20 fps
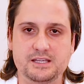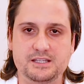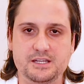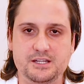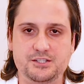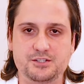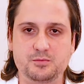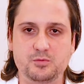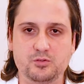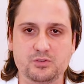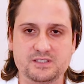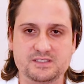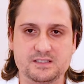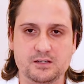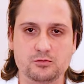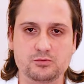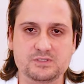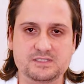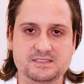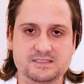e a
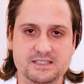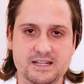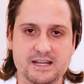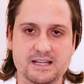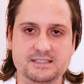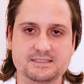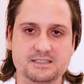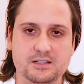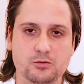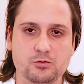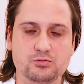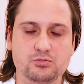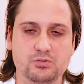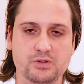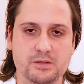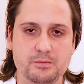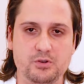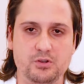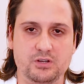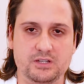diminuição do estresse na
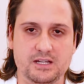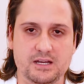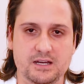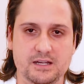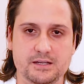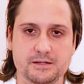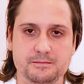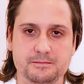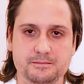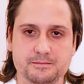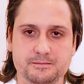cultura embrionária.